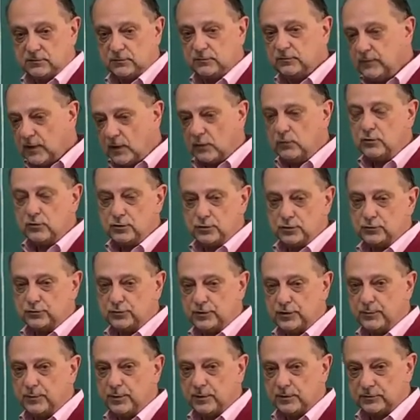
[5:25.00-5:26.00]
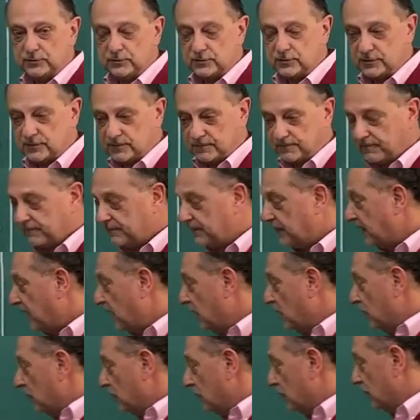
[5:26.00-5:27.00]
não é um conjunto de pontos.
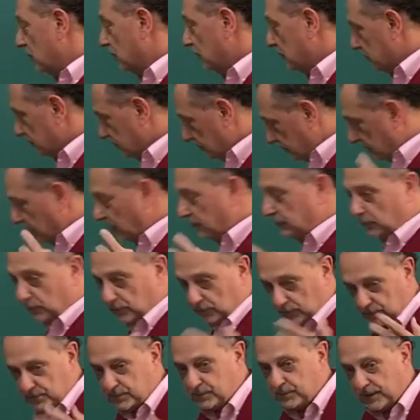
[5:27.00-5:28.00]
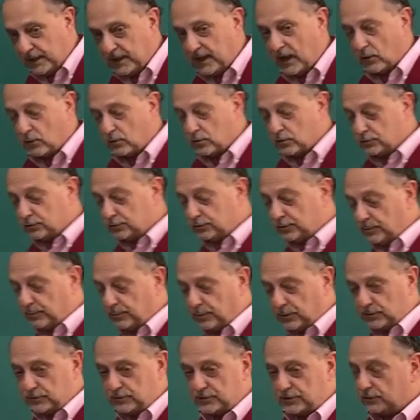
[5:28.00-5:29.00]
Já vou explicar. O conjunto de
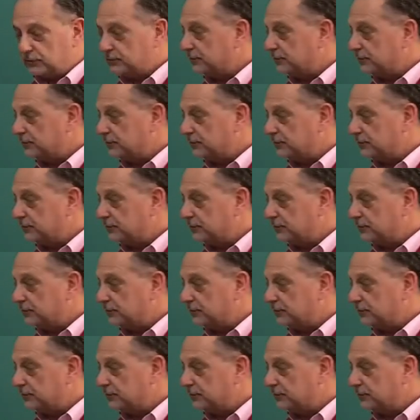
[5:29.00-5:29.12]
pontos é o